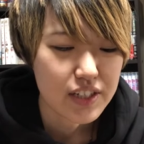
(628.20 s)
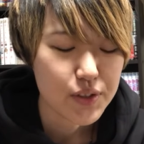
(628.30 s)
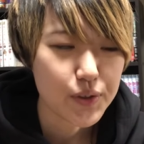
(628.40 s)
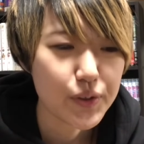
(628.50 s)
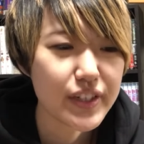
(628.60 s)

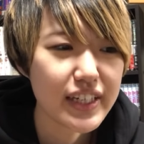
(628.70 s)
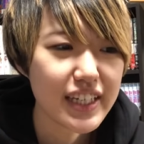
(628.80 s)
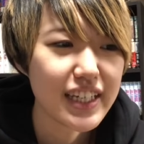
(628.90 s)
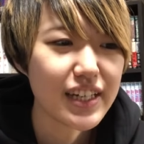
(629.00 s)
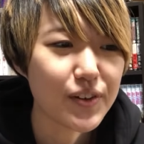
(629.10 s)
その時
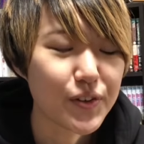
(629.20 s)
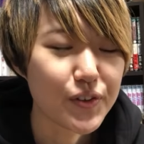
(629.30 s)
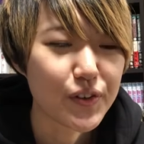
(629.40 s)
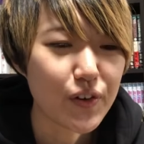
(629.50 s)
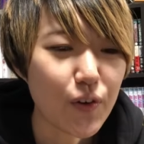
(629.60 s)
にこ
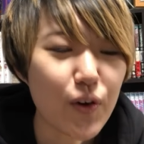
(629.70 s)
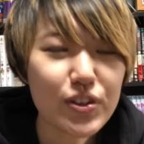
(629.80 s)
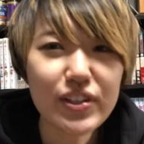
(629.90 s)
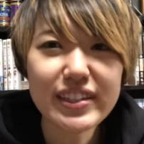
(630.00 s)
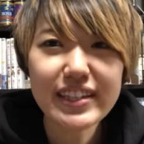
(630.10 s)
のこ
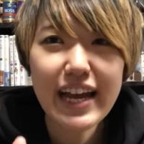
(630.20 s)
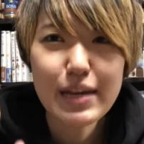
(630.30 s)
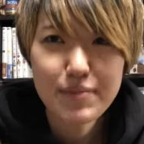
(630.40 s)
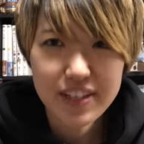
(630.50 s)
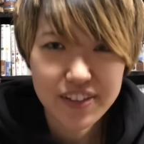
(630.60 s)
の
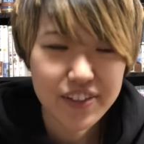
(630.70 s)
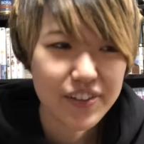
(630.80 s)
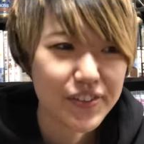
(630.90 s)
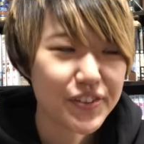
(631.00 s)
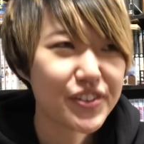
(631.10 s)
タイミング
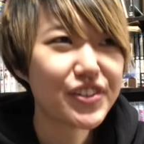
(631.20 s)
この